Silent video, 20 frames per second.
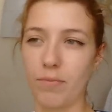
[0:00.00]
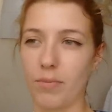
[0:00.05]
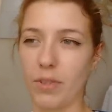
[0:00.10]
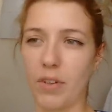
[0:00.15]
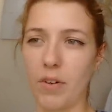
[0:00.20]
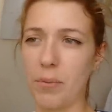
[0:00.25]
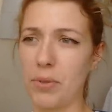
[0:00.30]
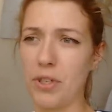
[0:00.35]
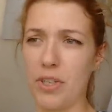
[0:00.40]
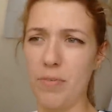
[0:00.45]

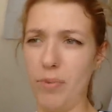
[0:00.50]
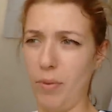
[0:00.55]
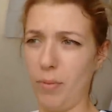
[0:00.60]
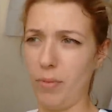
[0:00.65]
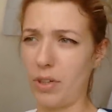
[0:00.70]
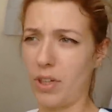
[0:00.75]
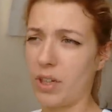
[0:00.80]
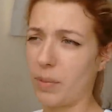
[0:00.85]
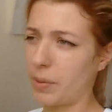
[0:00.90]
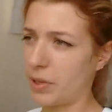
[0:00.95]
Я вообще не
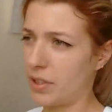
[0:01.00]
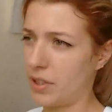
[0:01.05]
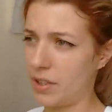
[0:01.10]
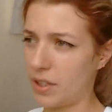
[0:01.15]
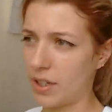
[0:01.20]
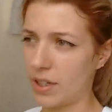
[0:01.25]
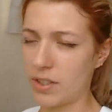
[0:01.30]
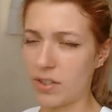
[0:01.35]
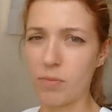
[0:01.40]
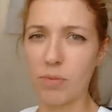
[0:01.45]
помню, когда последний
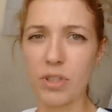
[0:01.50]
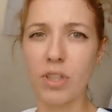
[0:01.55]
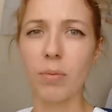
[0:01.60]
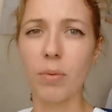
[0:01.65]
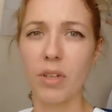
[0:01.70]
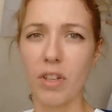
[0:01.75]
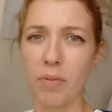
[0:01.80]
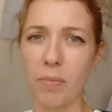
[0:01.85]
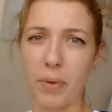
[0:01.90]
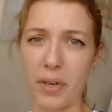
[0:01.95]
раз вообще
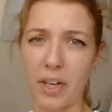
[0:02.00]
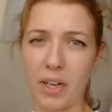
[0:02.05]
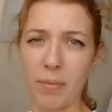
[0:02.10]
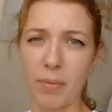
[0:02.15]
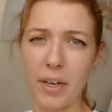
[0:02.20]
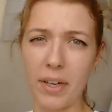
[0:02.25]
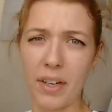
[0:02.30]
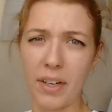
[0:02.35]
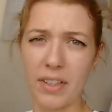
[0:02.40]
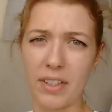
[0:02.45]
была в
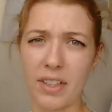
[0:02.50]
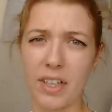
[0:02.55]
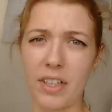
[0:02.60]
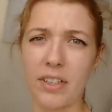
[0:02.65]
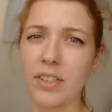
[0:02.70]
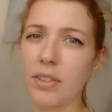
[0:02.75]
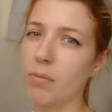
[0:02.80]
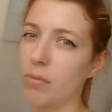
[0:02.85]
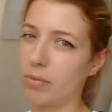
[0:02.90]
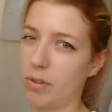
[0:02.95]
парикмахерской,
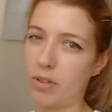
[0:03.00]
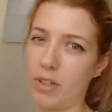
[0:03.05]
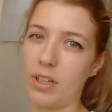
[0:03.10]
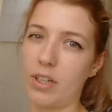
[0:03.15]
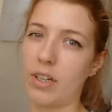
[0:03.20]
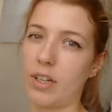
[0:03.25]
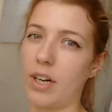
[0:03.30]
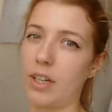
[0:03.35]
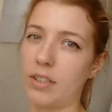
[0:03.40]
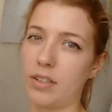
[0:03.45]
тем более
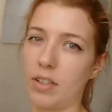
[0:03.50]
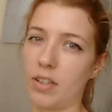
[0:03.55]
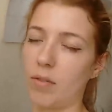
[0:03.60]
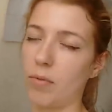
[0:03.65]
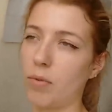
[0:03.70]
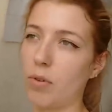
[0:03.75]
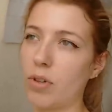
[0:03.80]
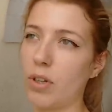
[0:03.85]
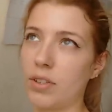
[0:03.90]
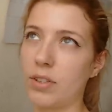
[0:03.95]
красила
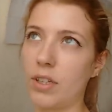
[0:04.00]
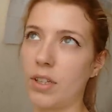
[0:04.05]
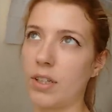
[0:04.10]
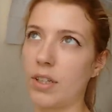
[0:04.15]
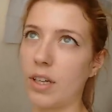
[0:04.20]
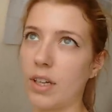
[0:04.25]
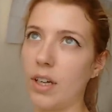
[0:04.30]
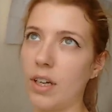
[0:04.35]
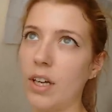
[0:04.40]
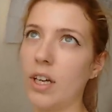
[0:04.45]
волосы,
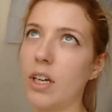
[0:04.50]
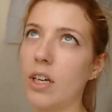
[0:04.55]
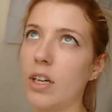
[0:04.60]
это